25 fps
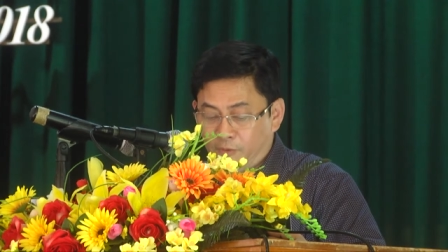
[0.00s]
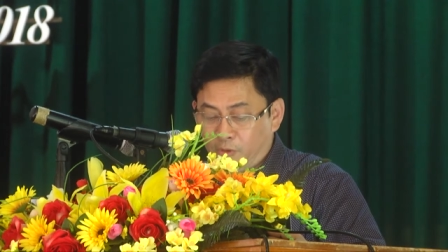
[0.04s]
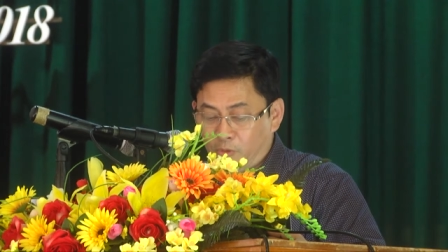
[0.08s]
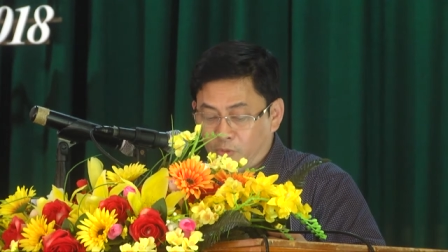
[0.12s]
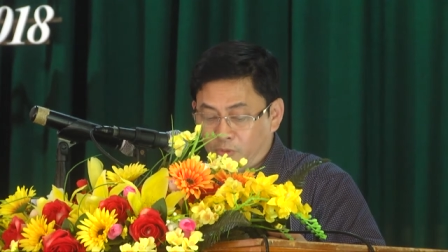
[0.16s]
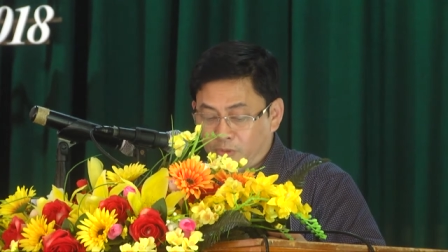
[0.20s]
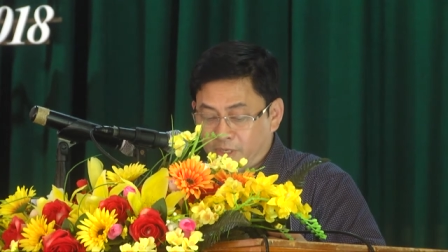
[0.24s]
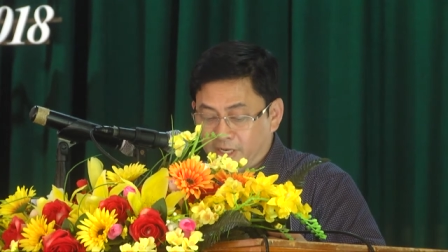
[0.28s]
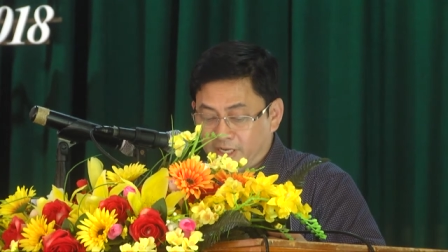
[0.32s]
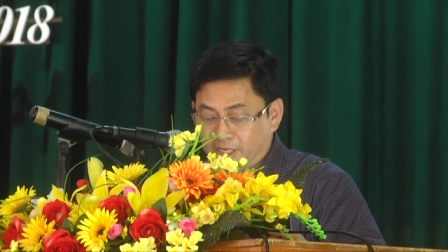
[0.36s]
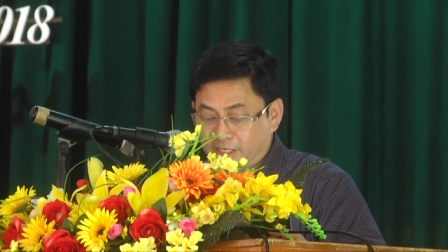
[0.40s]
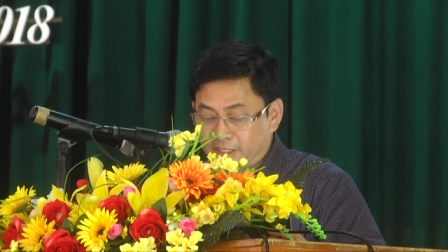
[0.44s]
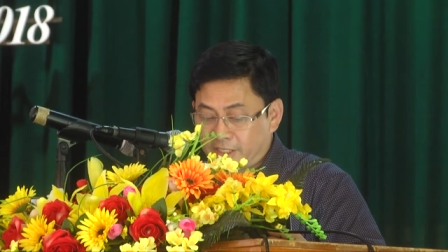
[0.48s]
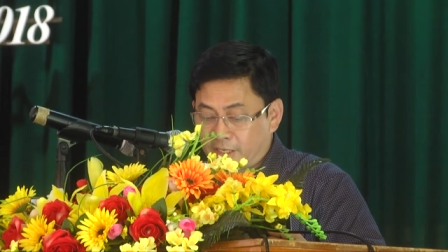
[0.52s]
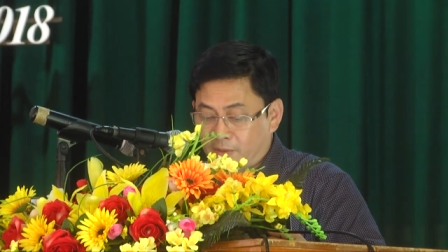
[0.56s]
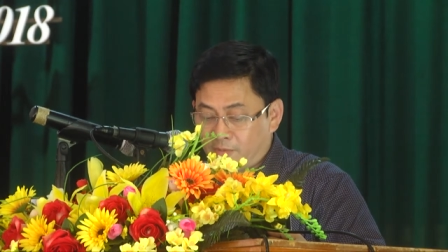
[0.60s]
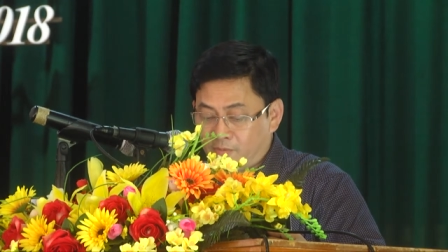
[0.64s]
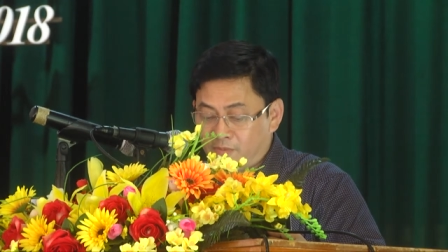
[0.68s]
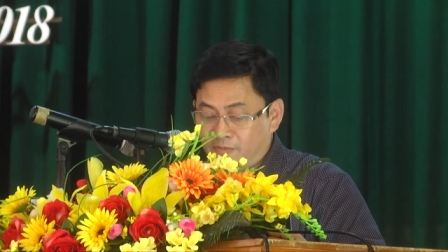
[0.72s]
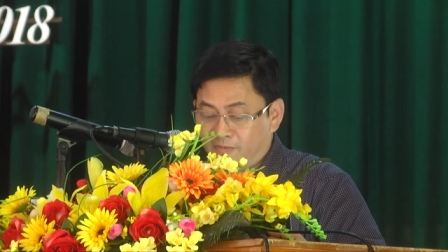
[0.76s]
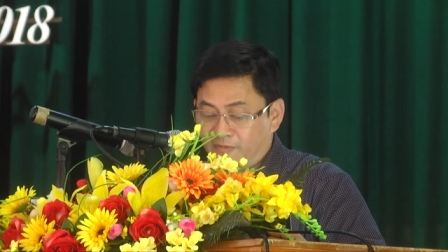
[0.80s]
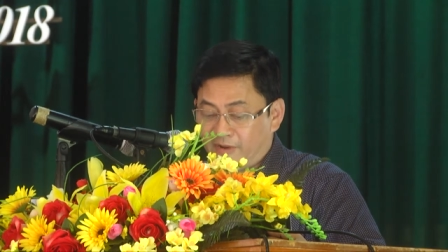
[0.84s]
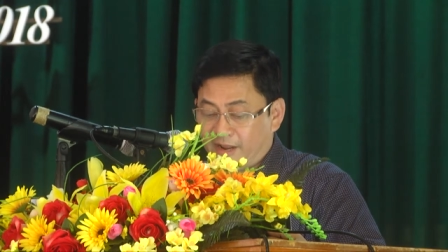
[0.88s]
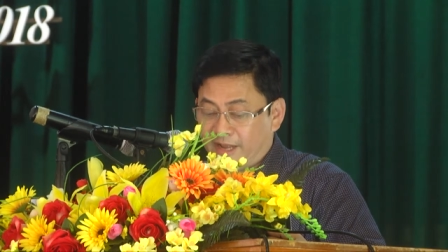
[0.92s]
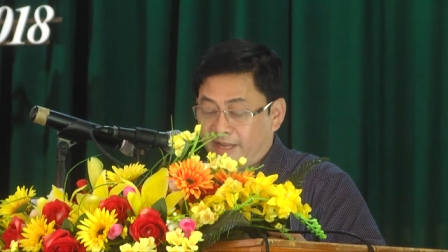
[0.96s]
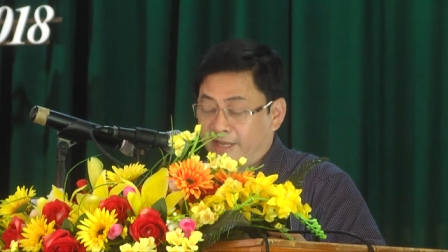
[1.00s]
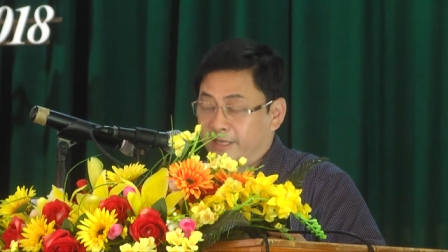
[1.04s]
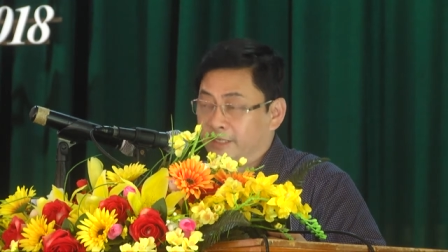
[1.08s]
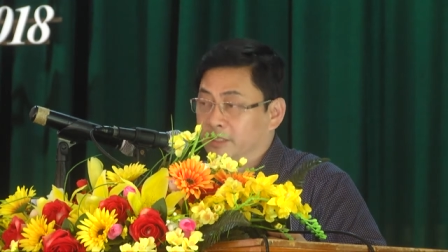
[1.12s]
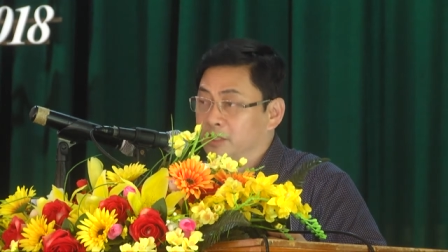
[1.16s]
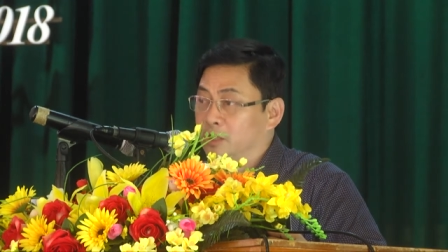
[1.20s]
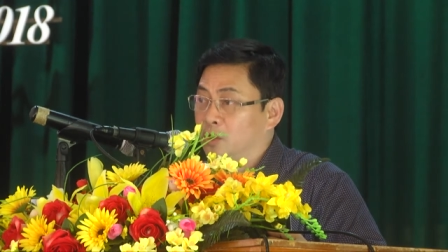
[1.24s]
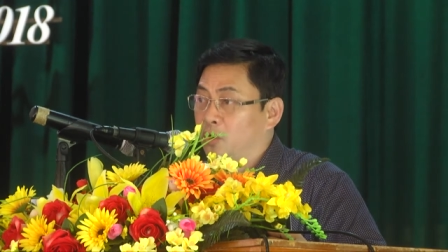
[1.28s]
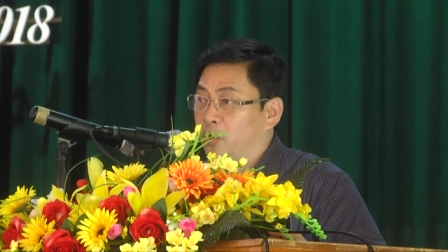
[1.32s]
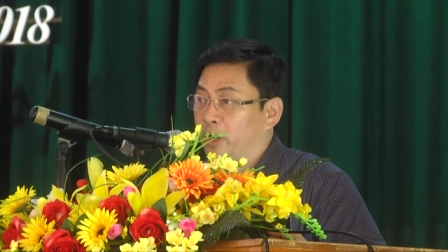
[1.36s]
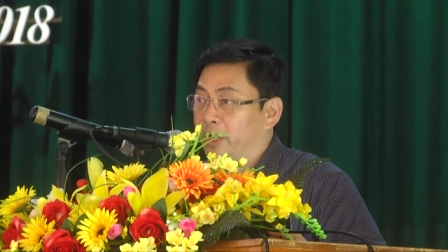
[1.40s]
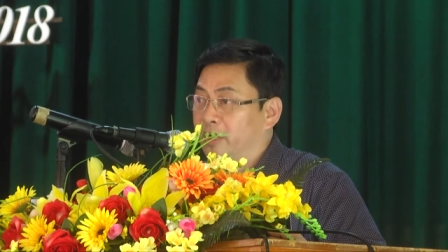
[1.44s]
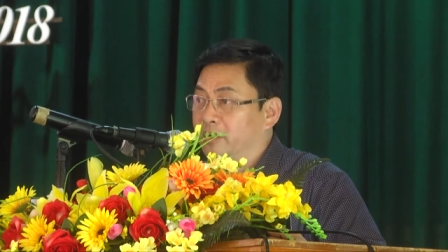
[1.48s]
vụ đời sống và
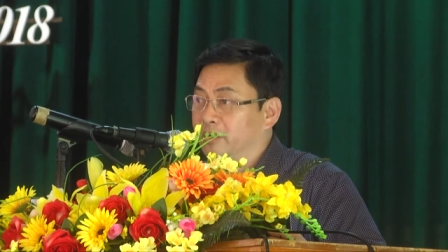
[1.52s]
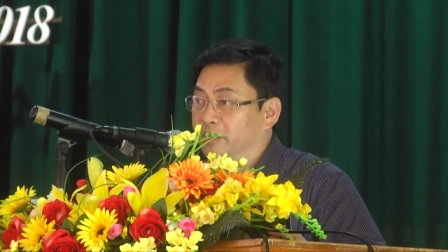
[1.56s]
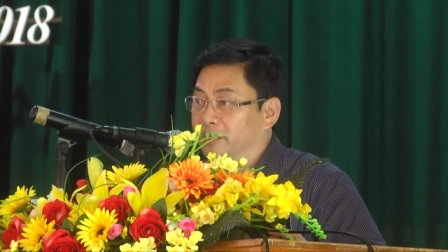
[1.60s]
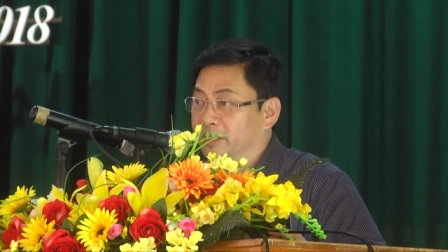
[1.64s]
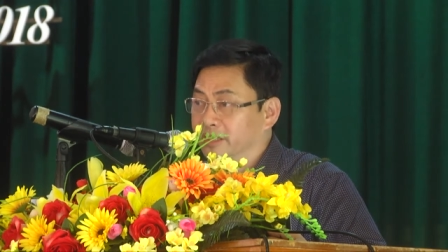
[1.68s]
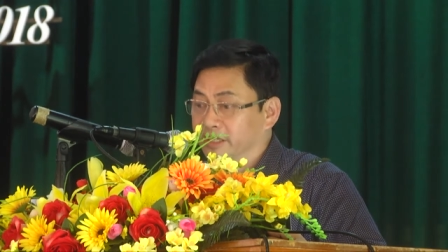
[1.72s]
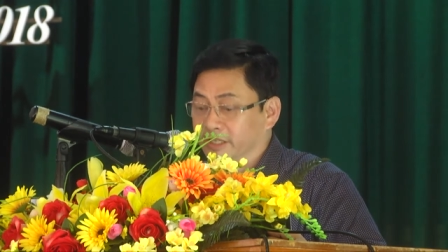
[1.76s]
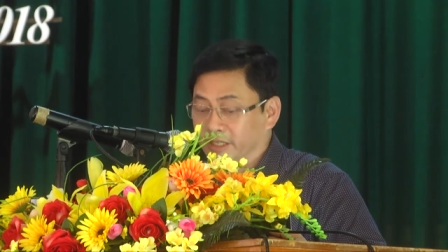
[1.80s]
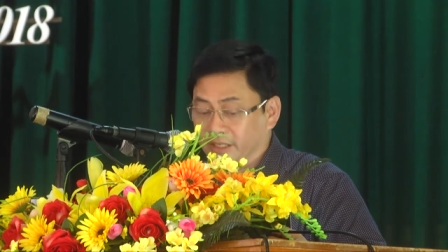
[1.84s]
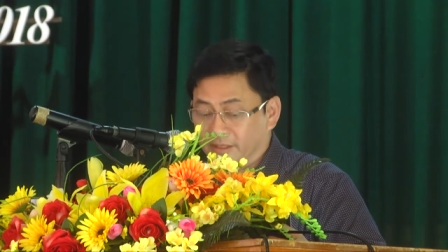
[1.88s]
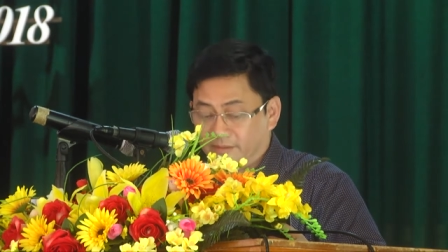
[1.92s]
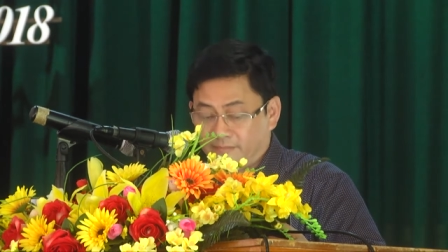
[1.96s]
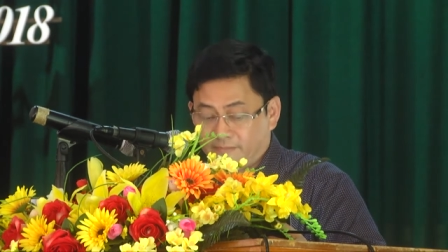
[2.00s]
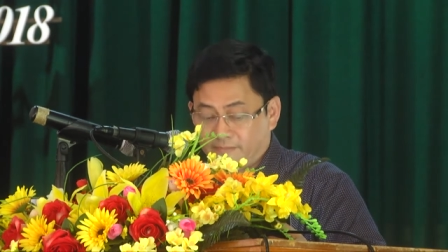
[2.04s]
sức khỏe con người